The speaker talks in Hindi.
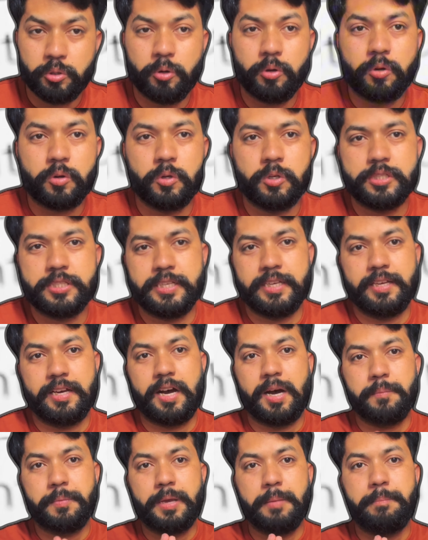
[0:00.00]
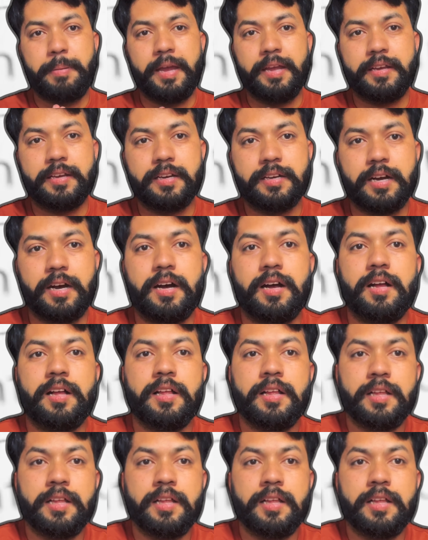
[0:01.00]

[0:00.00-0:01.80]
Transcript: सोर्ट कोड से आपके बैंक का